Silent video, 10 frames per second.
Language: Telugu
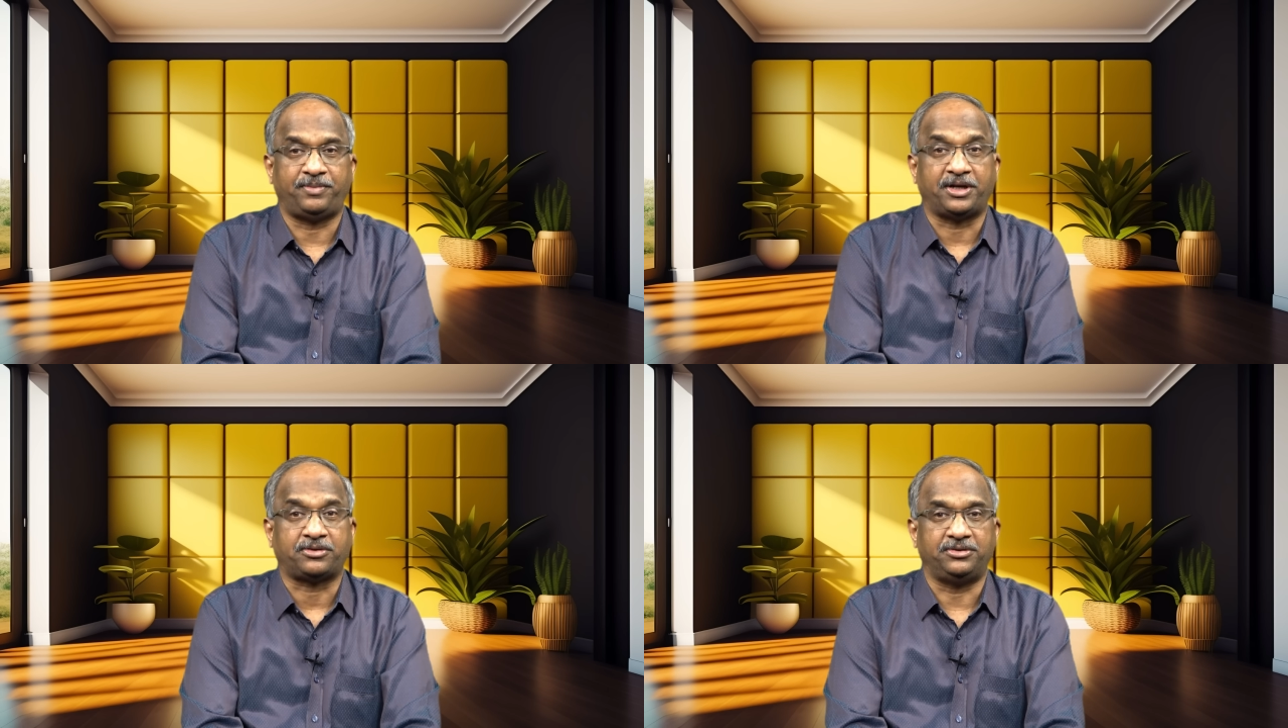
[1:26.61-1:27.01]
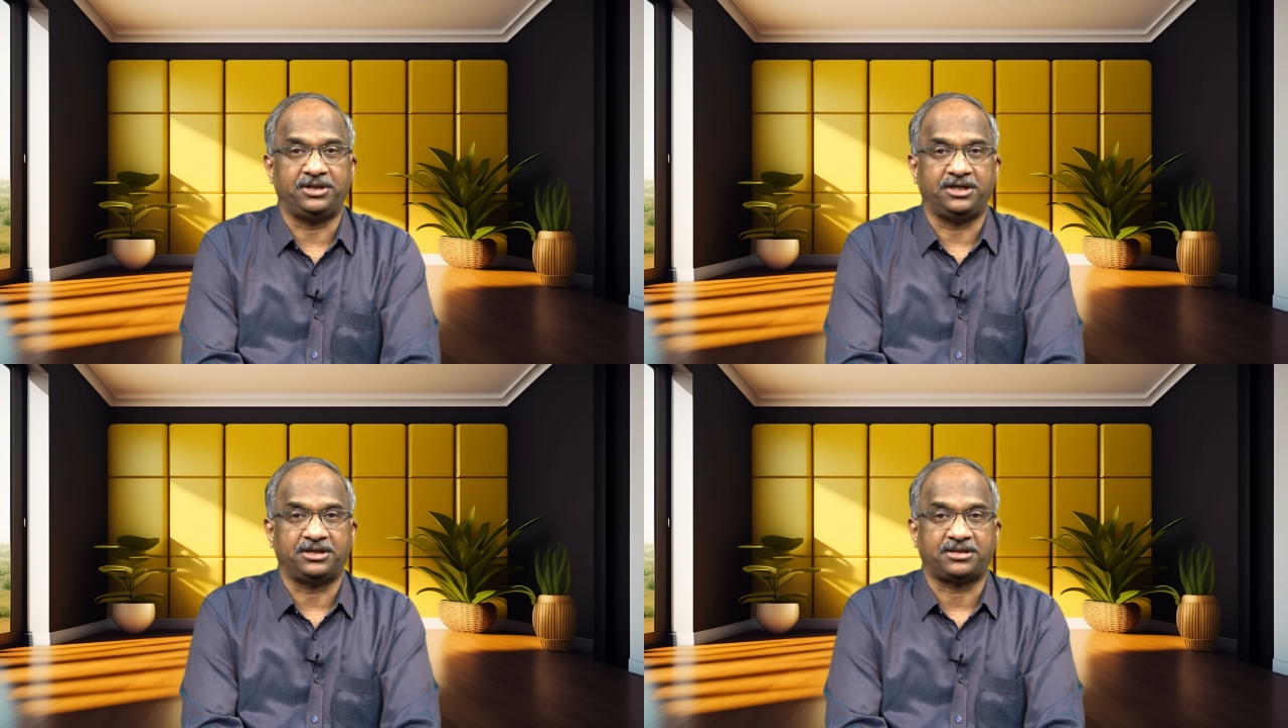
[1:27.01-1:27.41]

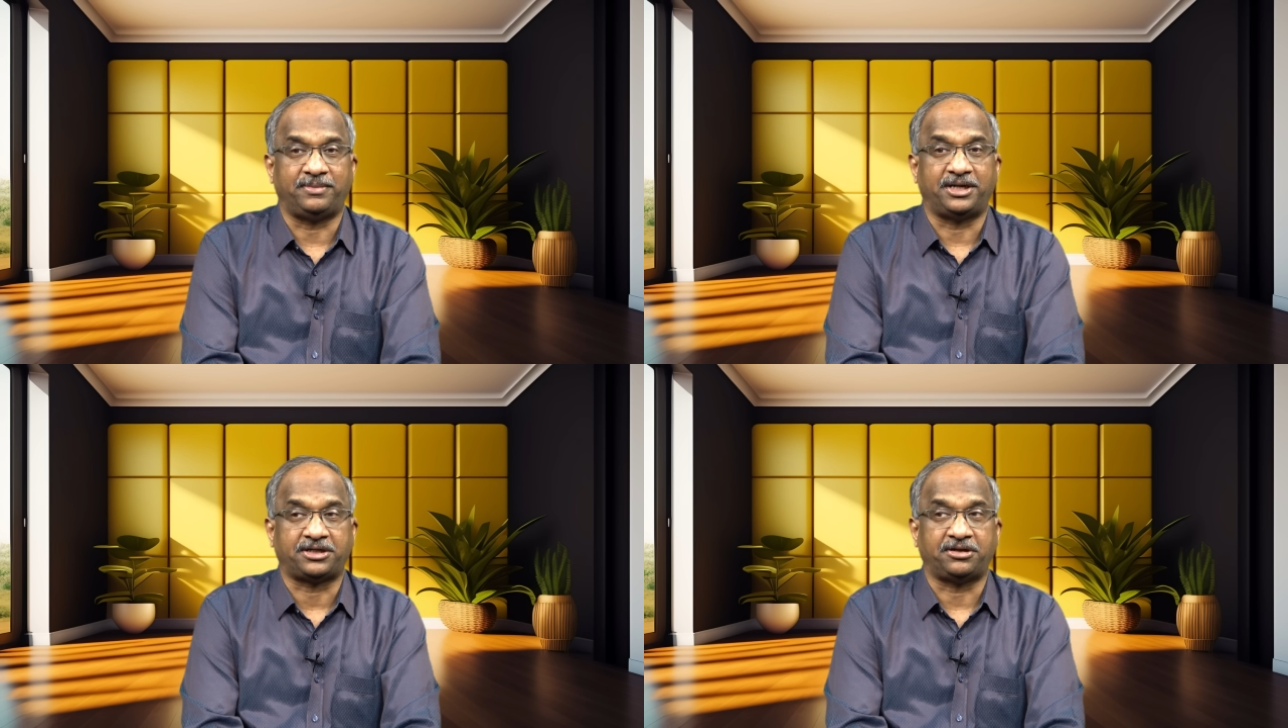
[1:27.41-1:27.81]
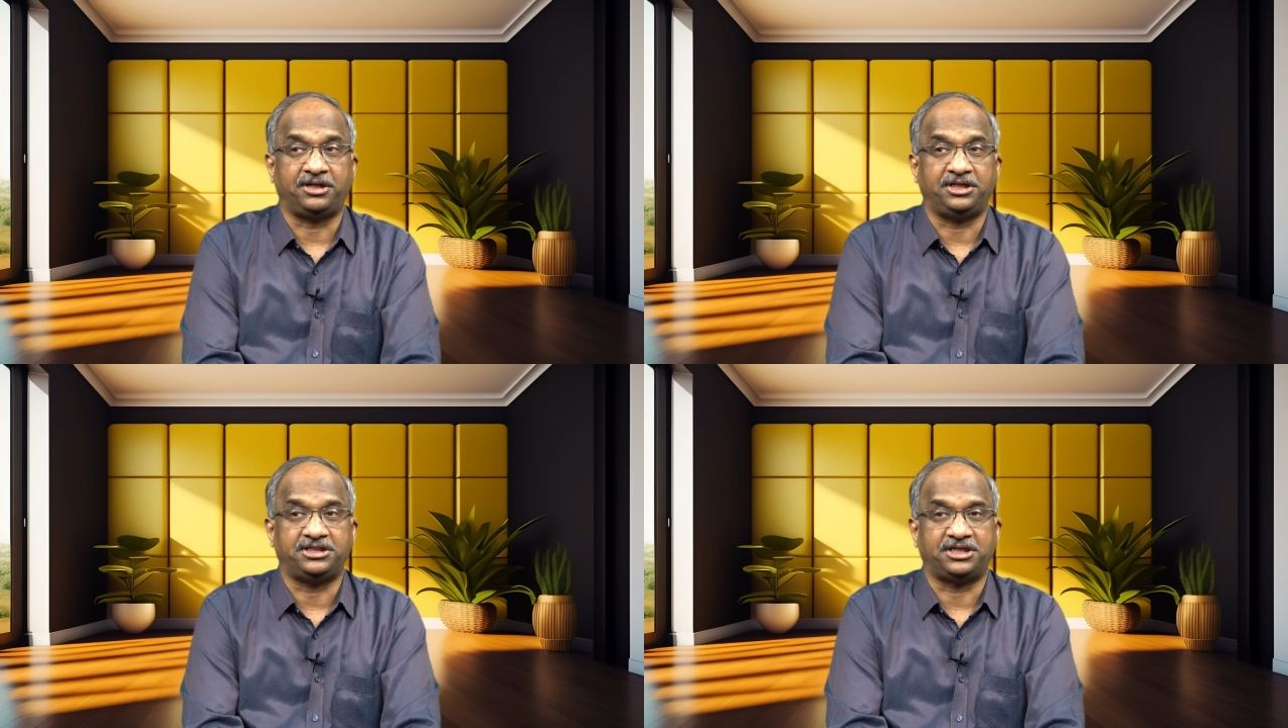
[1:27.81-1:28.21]
పేర్కొంది తమ
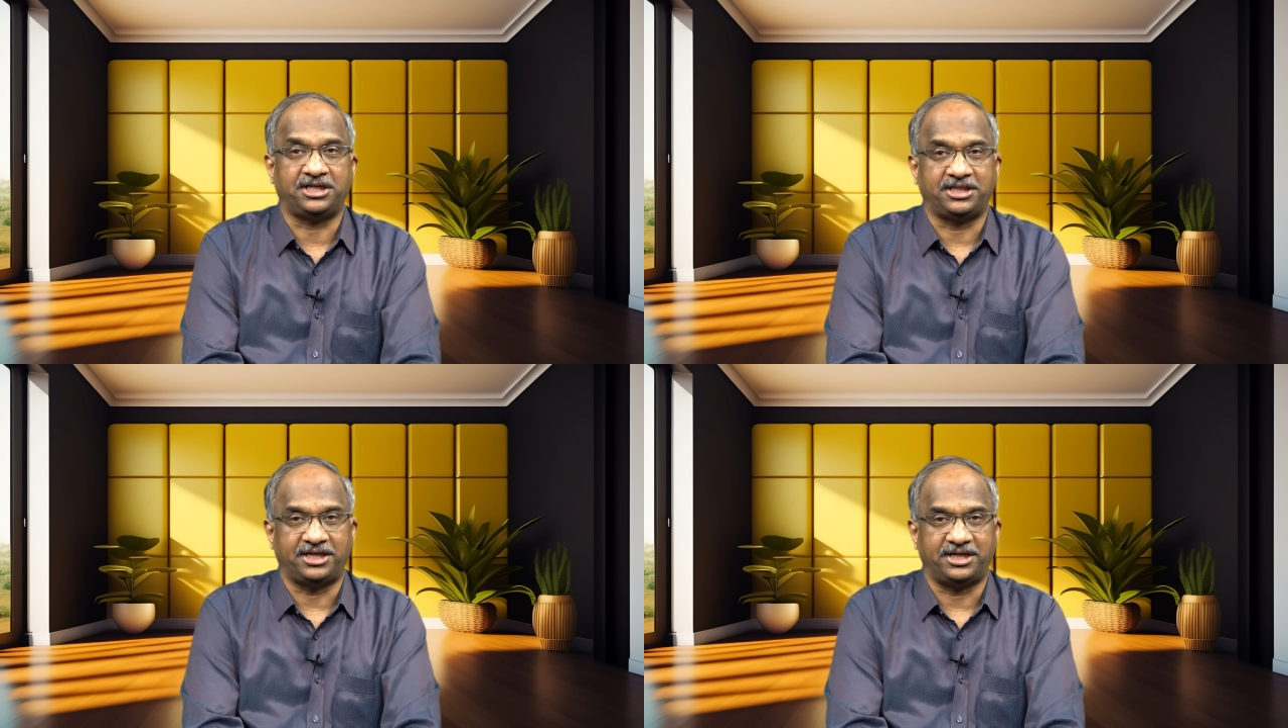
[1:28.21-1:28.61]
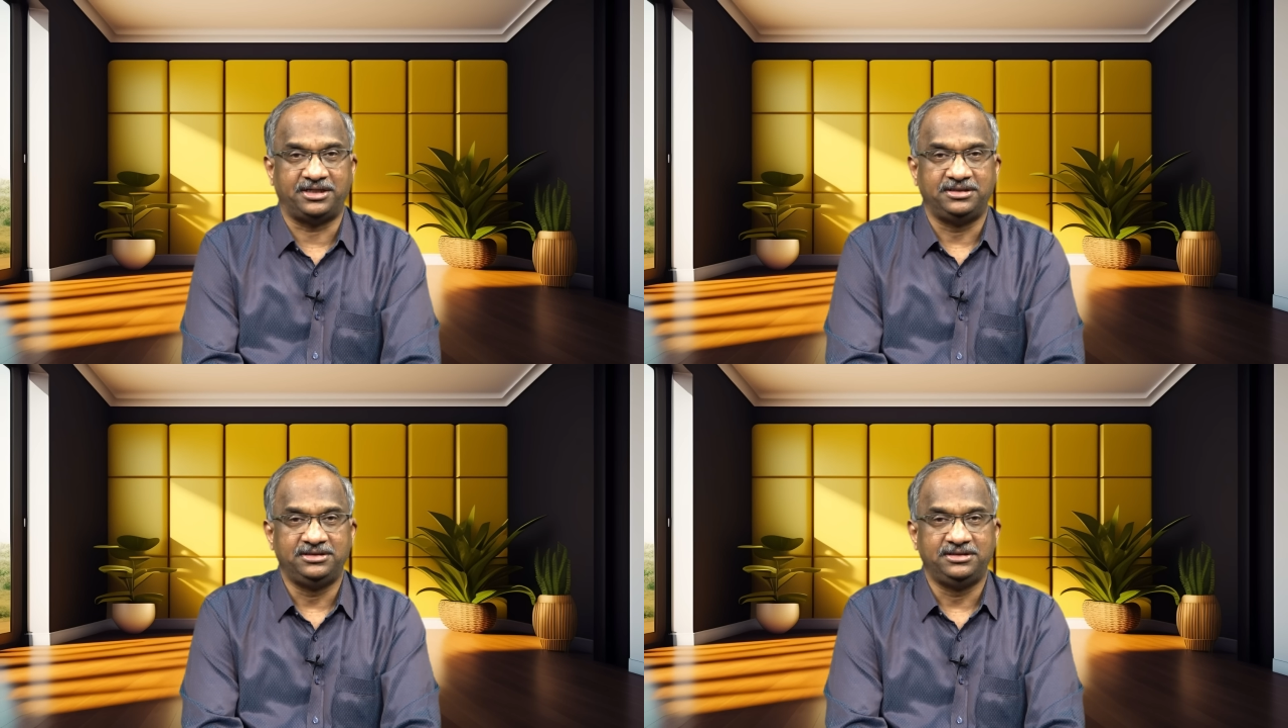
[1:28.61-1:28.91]
అటార్నీ జనరల్ ద్వారా